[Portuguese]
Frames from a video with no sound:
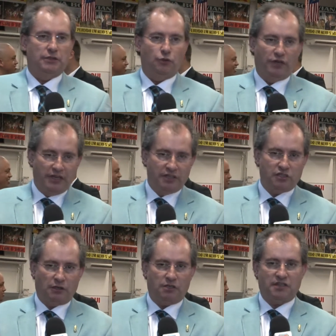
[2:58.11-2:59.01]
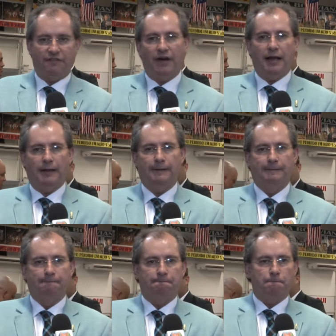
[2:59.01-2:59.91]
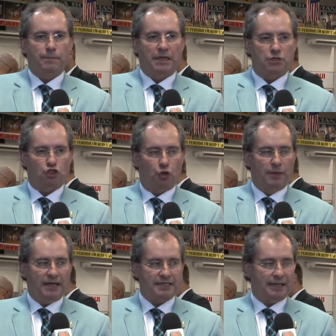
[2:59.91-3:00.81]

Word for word: no início da nossa fala, sobre as